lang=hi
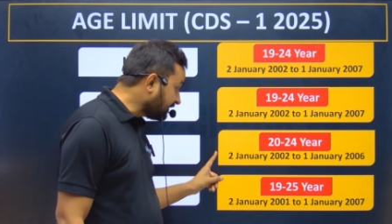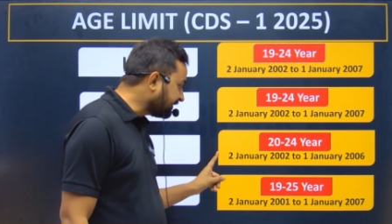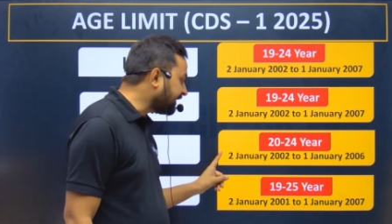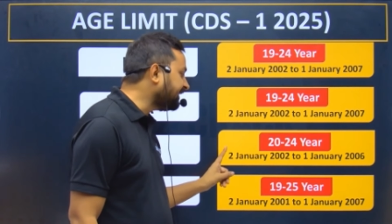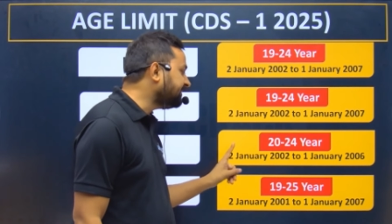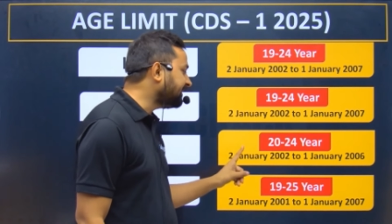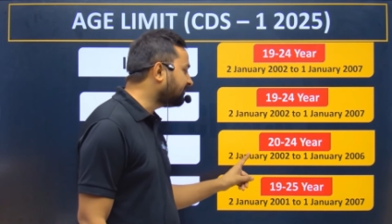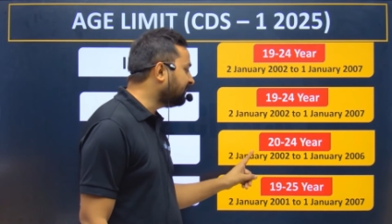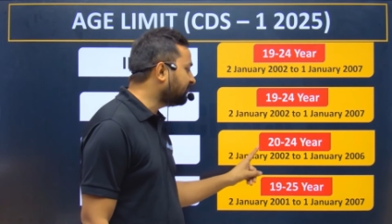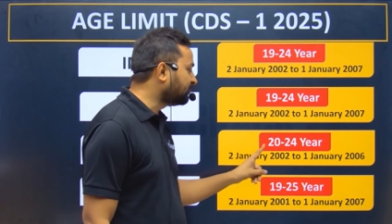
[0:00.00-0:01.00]
सेकेंड
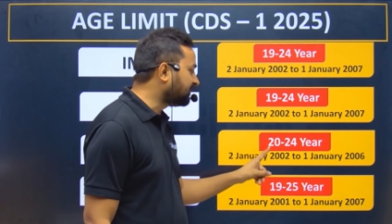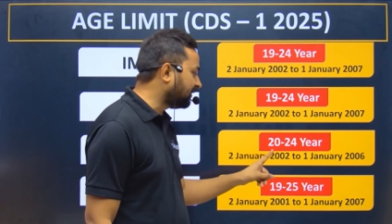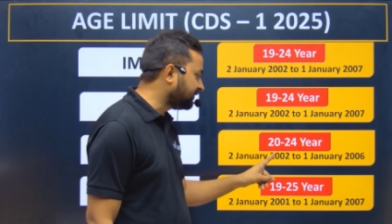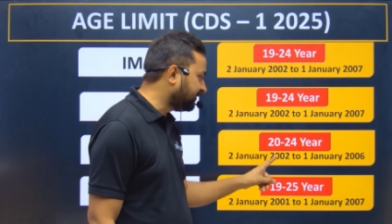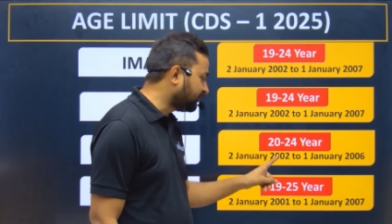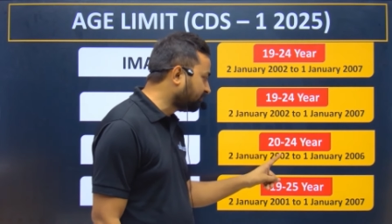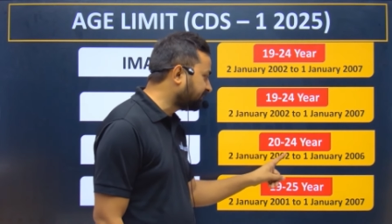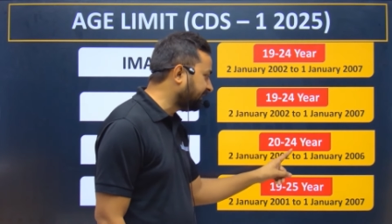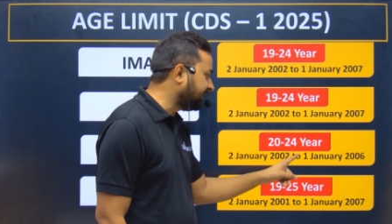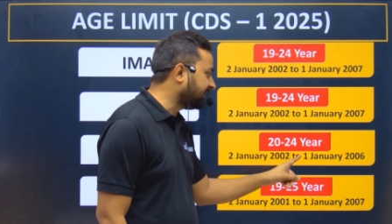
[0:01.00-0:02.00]
जनवरी 2002
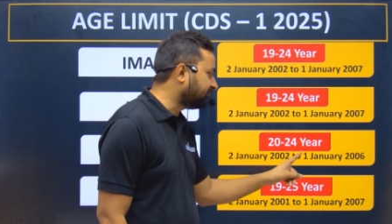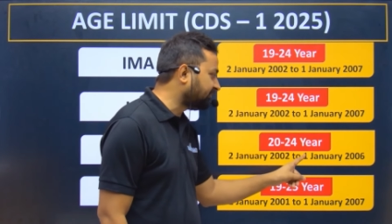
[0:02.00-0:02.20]
से लेकर